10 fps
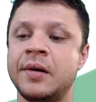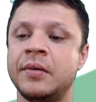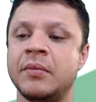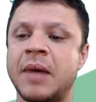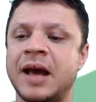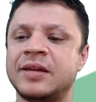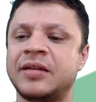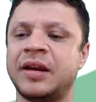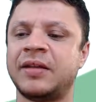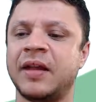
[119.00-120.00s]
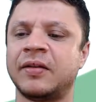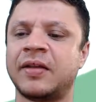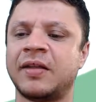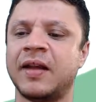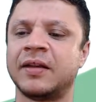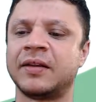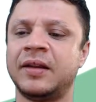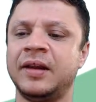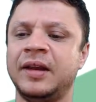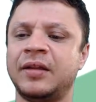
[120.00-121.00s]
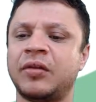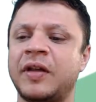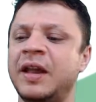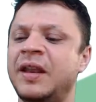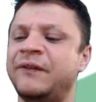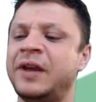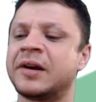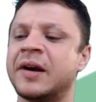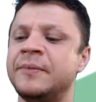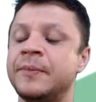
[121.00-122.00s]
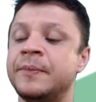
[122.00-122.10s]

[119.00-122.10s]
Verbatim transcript: mais 360. Isso significa